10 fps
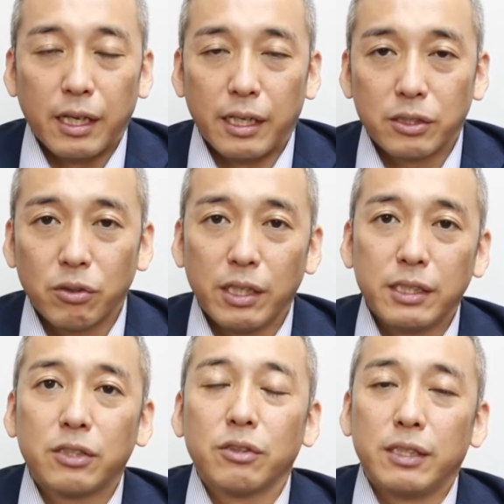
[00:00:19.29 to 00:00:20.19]
えー、それ
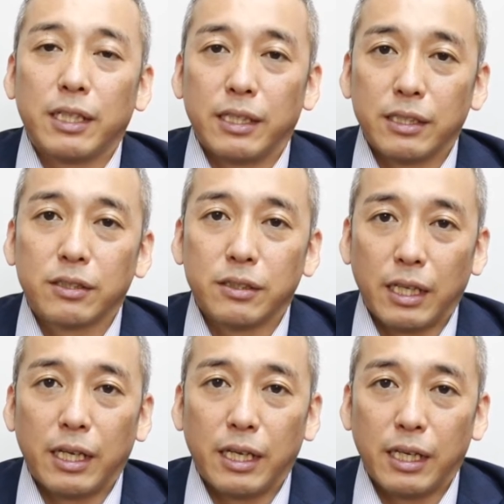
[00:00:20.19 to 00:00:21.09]
についてです
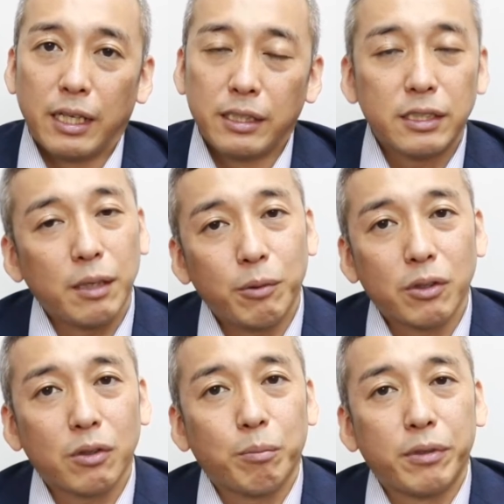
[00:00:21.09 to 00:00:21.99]
ね、えー、偽
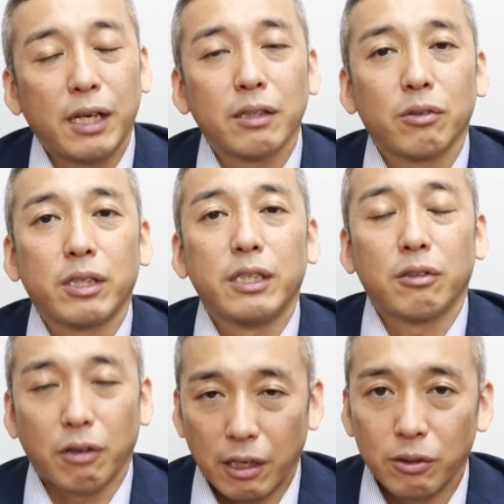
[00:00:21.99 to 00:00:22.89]
物のブランド品
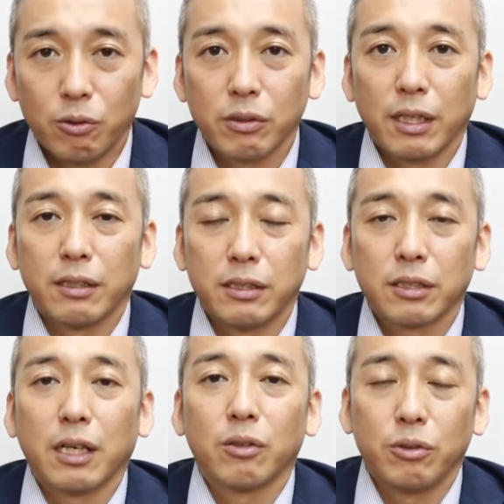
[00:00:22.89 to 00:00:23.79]
とかはどうなんで
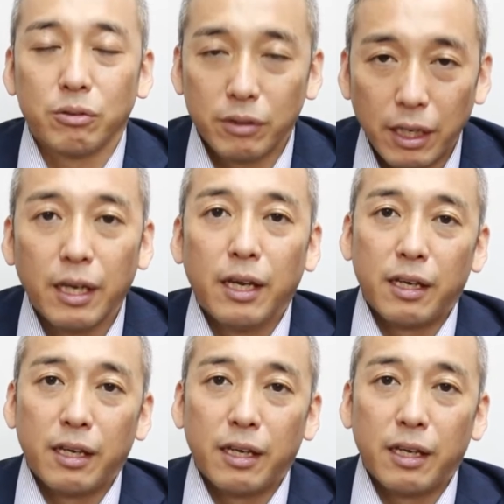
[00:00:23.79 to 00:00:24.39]
すかというね、